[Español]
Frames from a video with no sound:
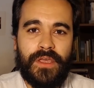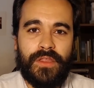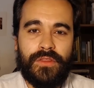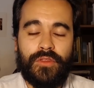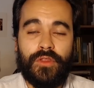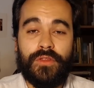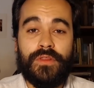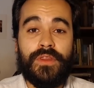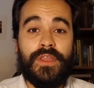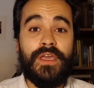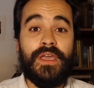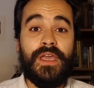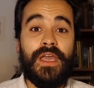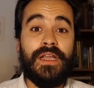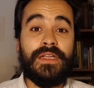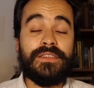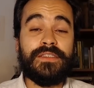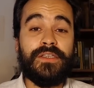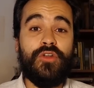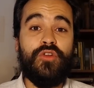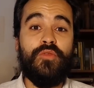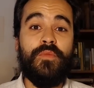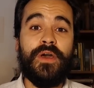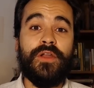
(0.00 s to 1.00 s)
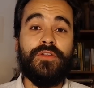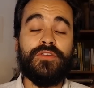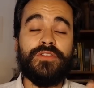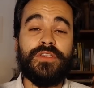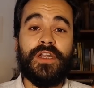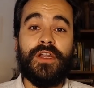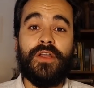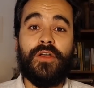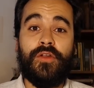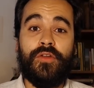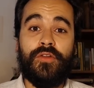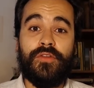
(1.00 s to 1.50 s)
donde el ser humano se
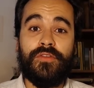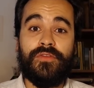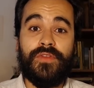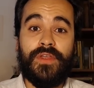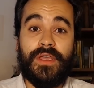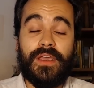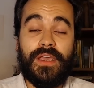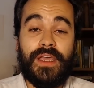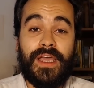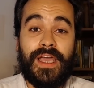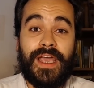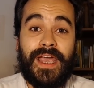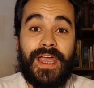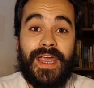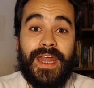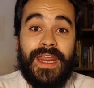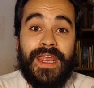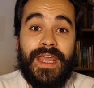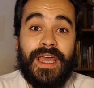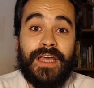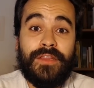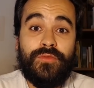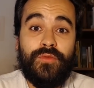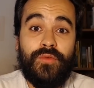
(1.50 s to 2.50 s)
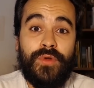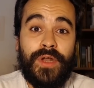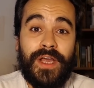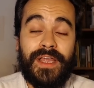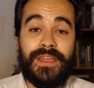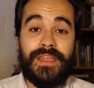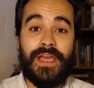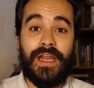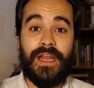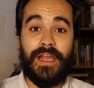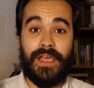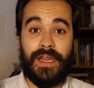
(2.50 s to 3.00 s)
reconoce criatura
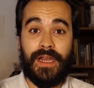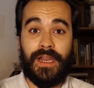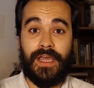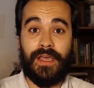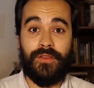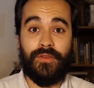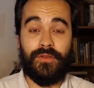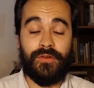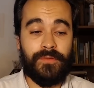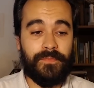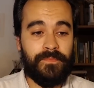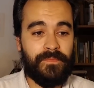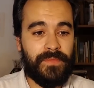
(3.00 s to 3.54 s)
del Creador.